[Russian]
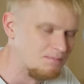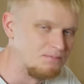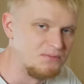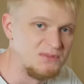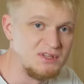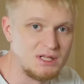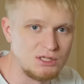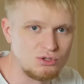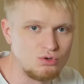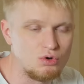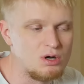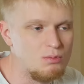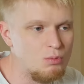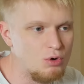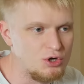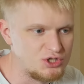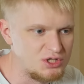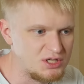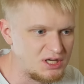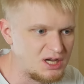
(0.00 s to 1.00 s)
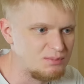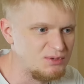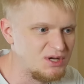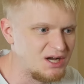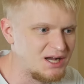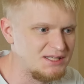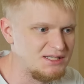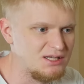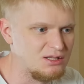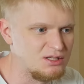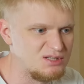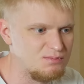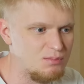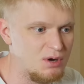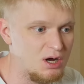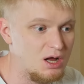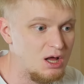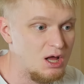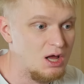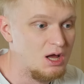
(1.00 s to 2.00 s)
не настолько мощный, как мне хотелось
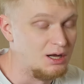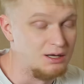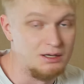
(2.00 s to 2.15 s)
бы.